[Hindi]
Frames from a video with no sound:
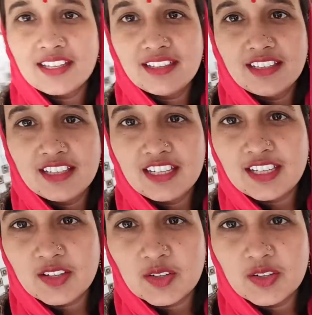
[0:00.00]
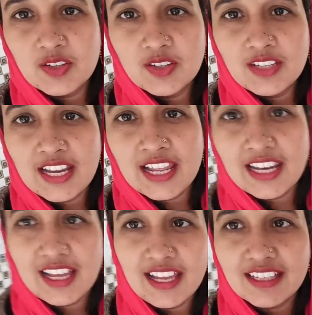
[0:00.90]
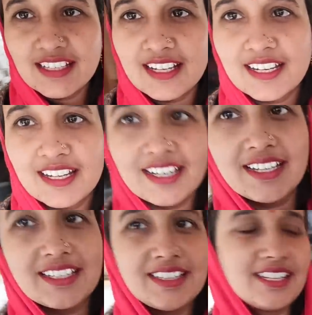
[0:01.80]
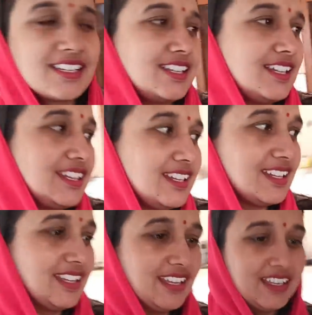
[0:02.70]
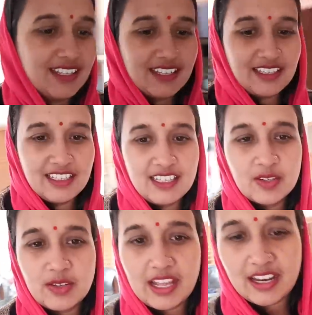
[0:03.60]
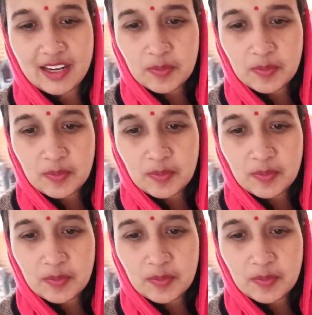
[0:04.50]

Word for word: नंदिनी को नहलाया जा रहा है ये देखिए नंदिनी को नहलाए